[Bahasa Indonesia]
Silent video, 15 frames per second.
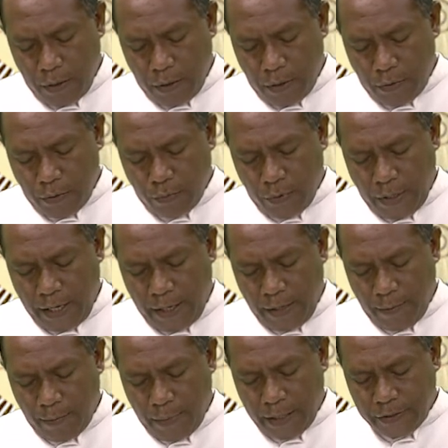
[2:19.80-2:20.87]
Nune
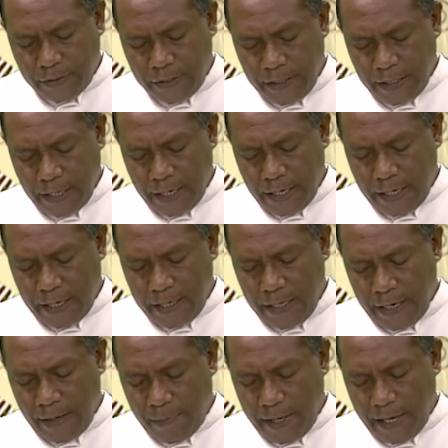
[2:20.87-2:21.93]
maksira
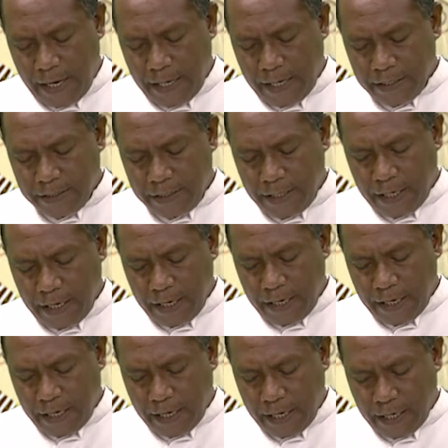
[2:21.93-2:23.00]
niebe ala sira
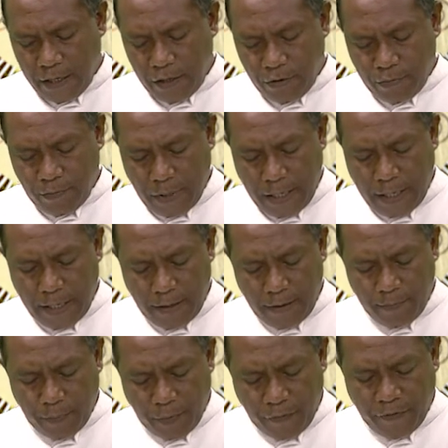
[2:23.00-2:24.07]
halo ba
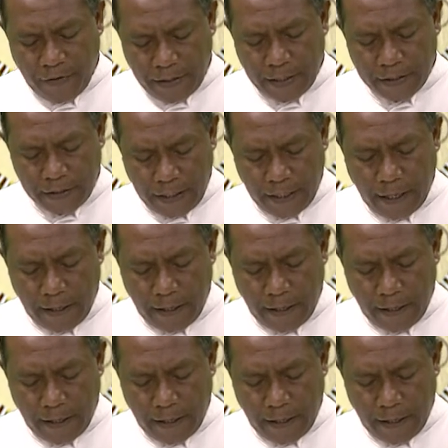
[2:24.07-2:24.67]
profeta sira.